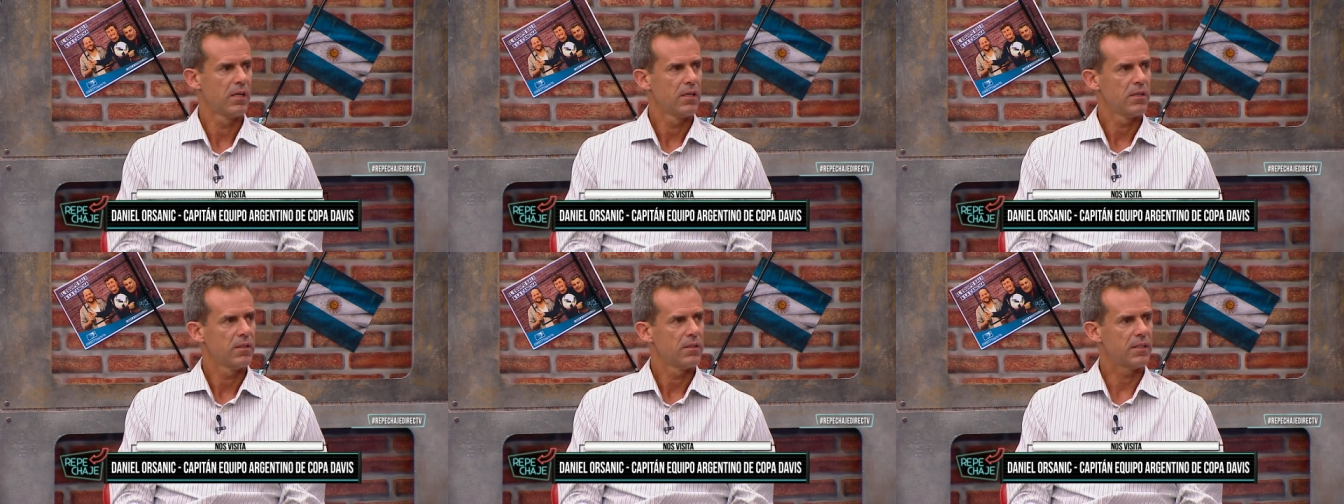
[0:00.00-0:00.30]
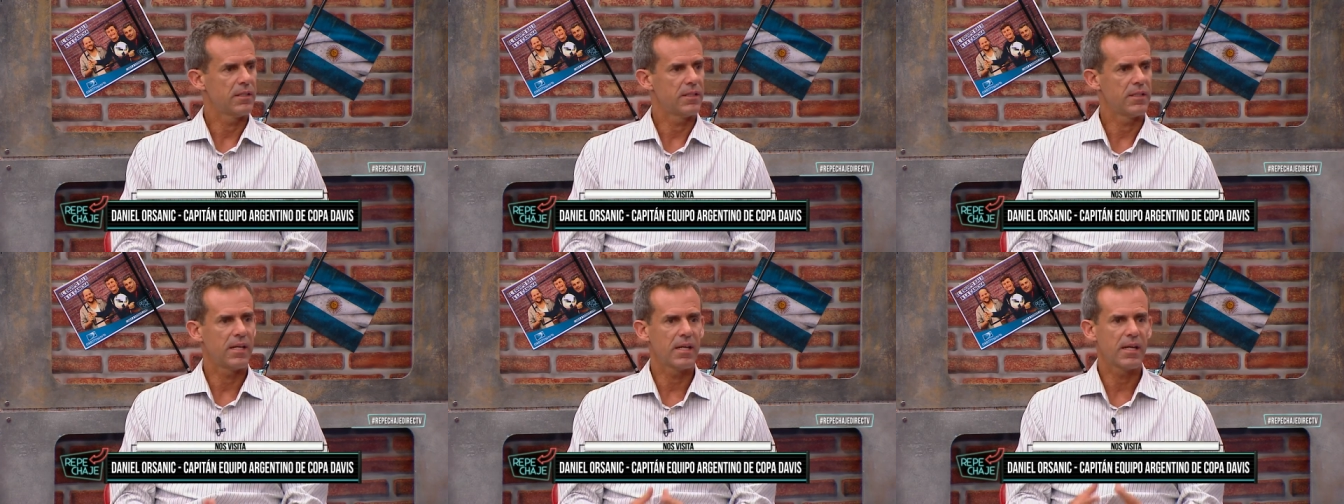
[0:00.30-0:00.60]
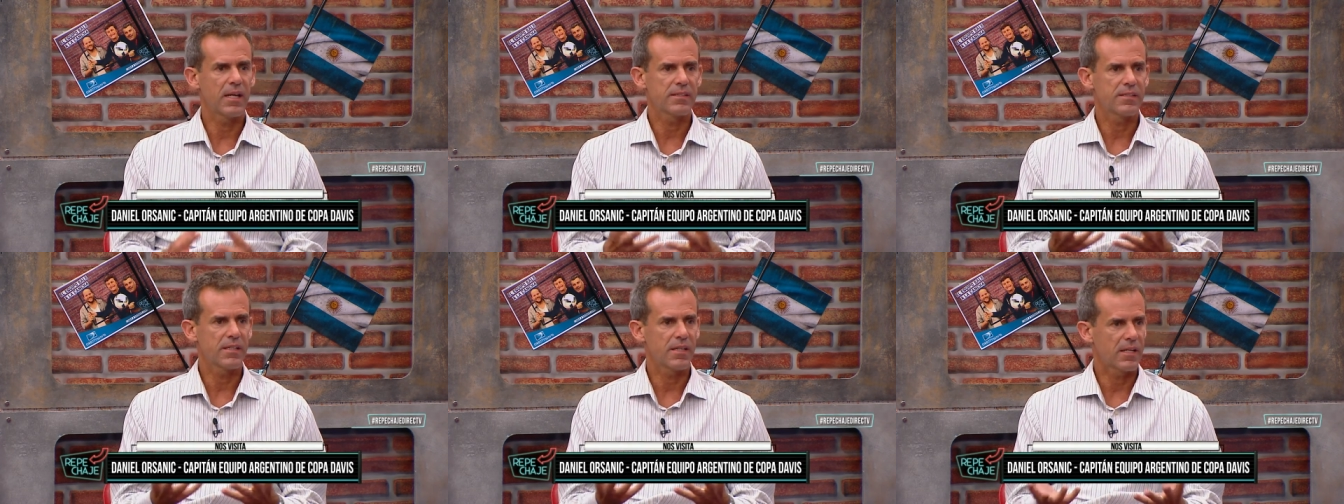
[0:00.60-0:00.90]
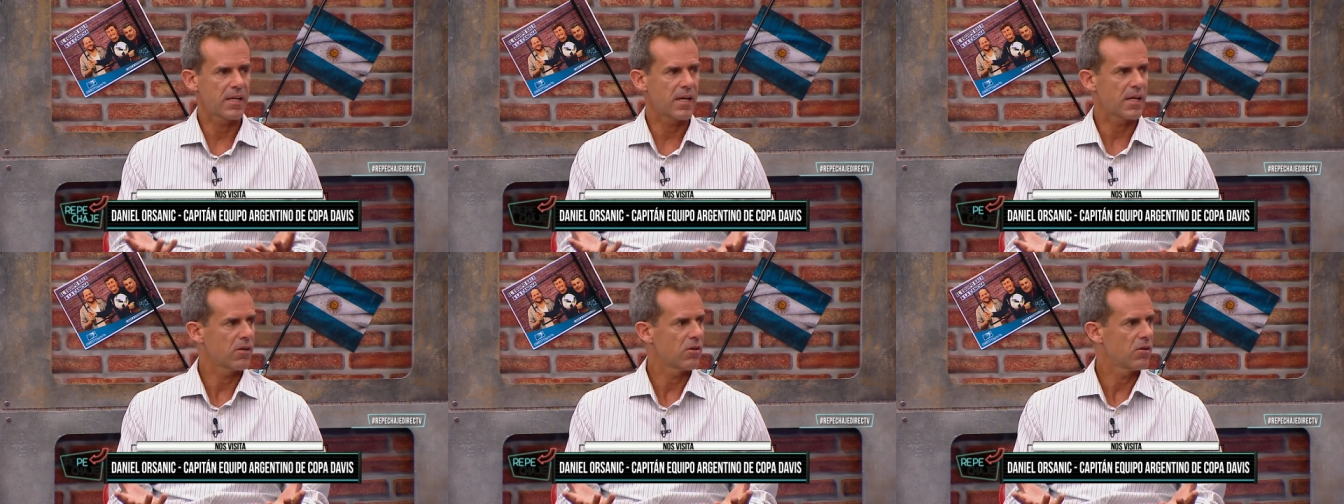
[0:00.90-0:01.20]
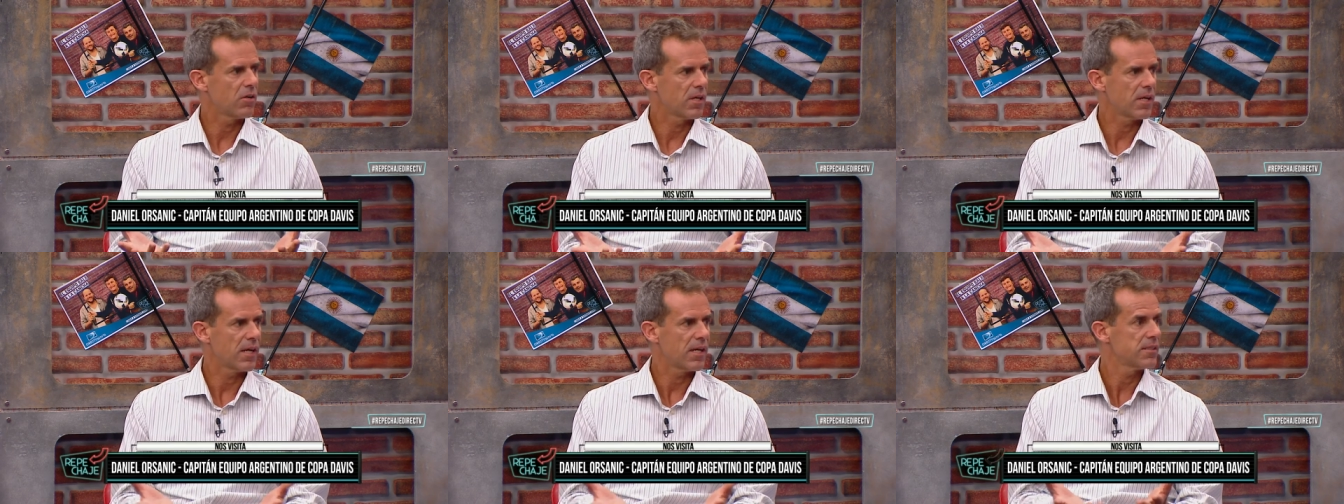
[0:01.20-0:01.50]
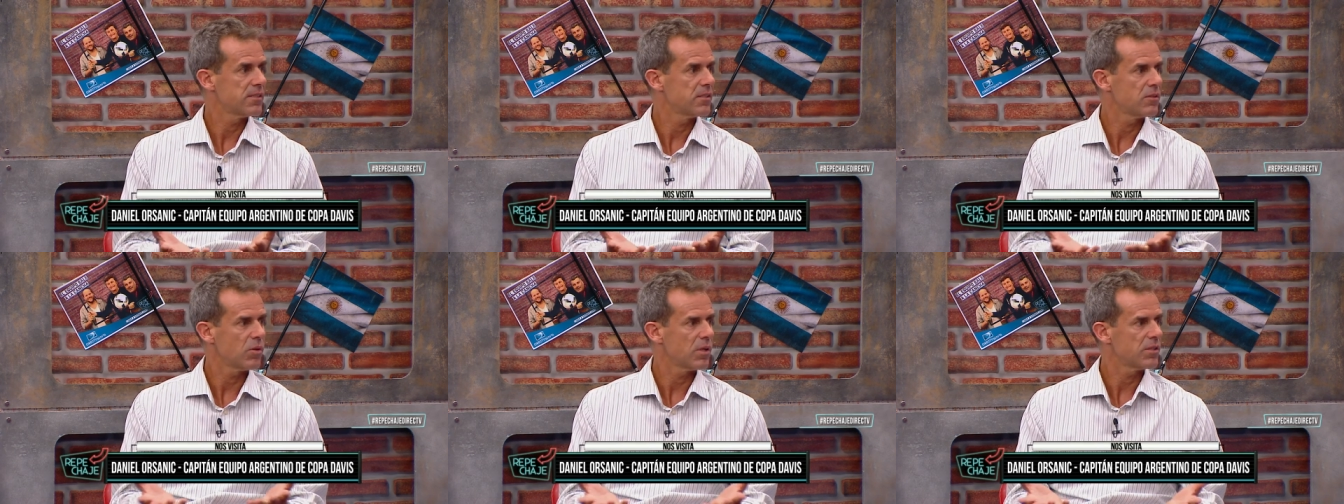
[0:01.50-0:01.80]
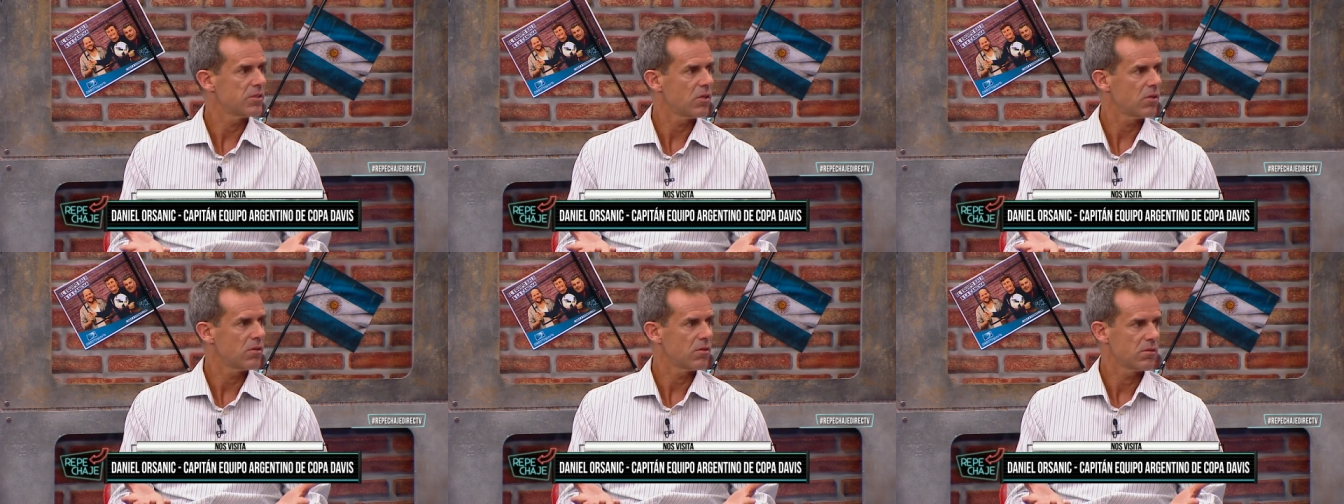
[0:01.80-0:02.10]
te tenés que hacer cargo de cada
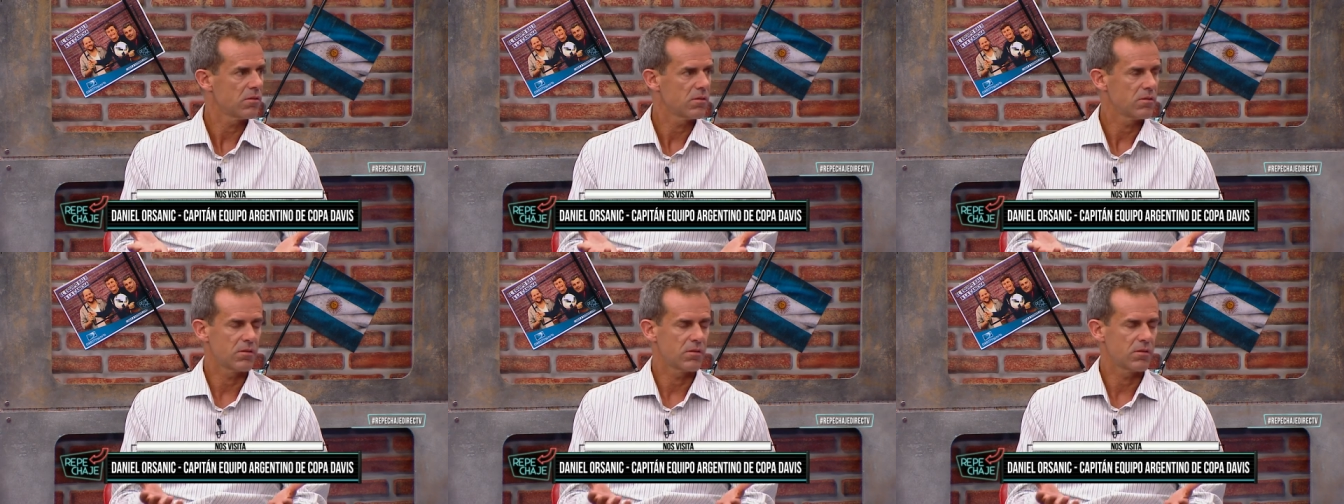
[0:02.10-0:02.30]
situación,